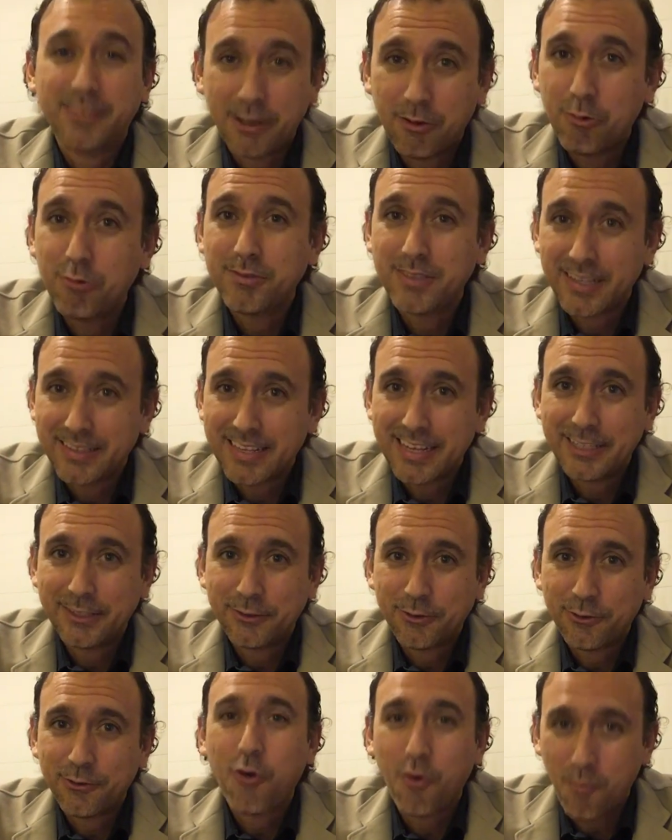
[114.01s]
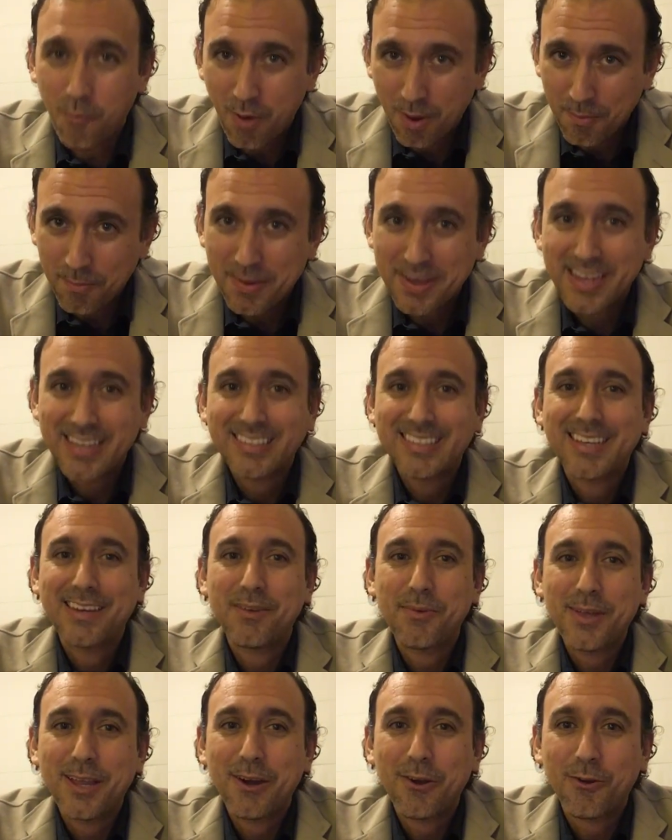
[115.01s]
te guste tanto como a mí
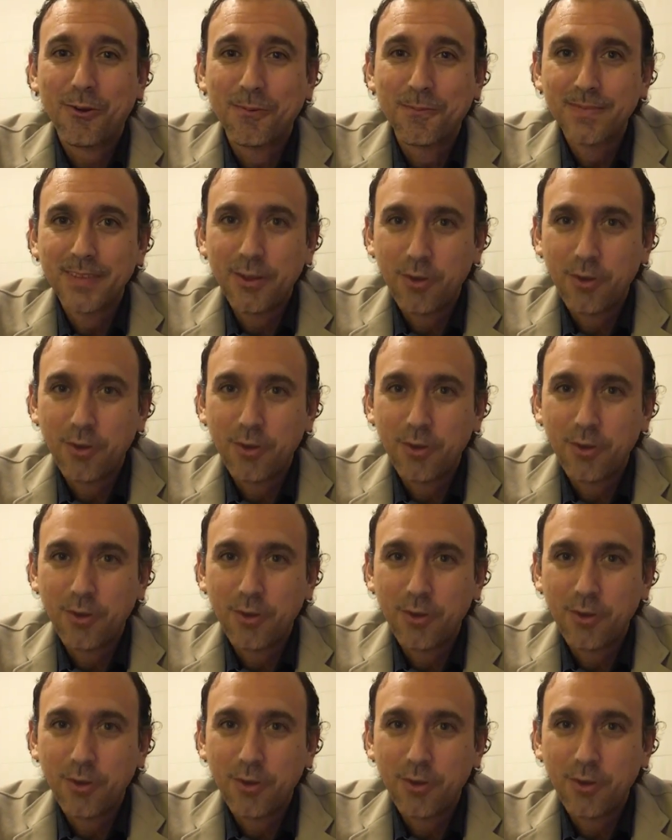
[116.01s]
escribirlo.